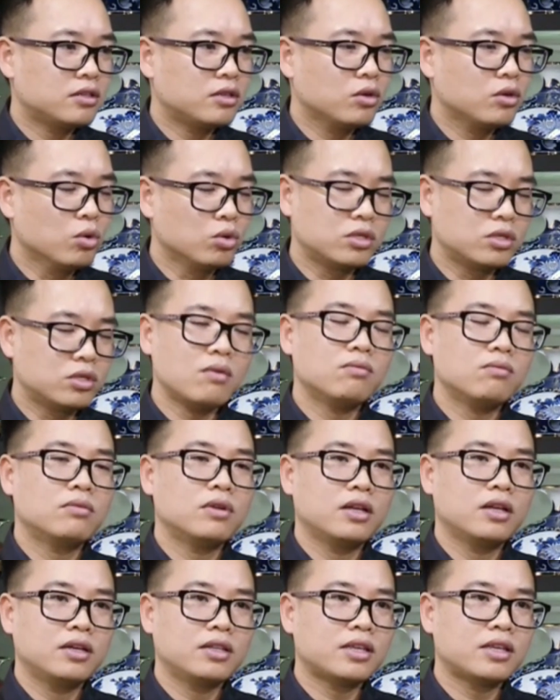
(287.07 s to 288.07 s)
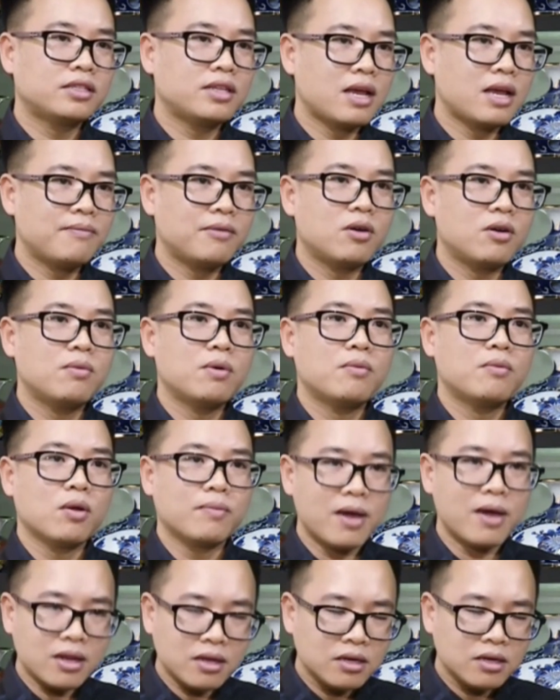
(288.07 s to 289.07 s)
nó đủ rộng để người ta xem mà không bị
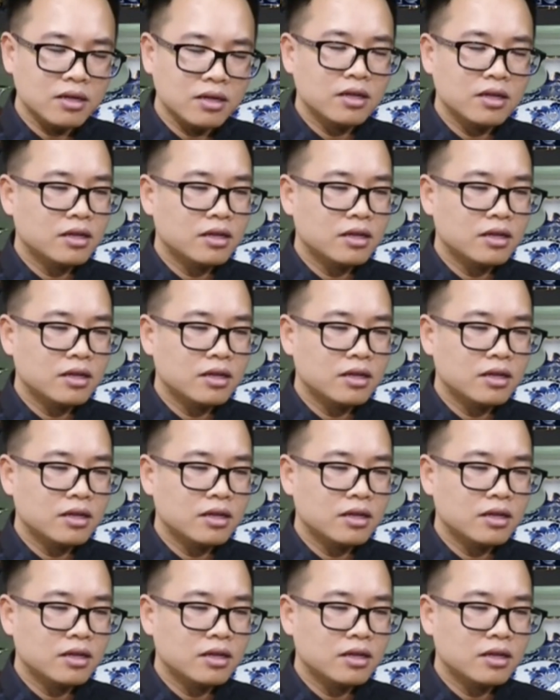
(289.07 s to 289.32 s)
mỏi mắt